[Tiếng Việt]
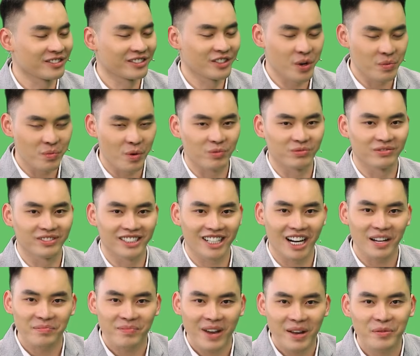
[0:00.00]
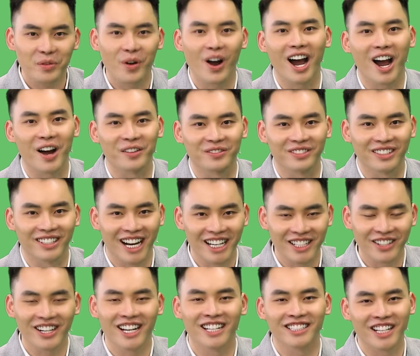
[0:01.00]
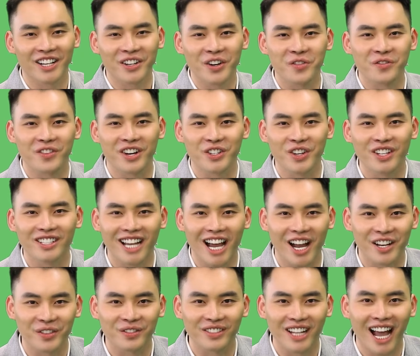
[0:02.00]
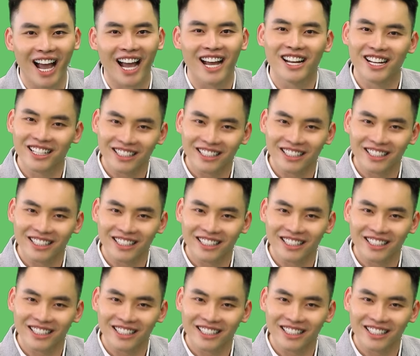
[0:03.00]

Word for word: chuyên mục căn bếp khoa học ngay sau đây sẽ cùng với chuyên gia chúng ta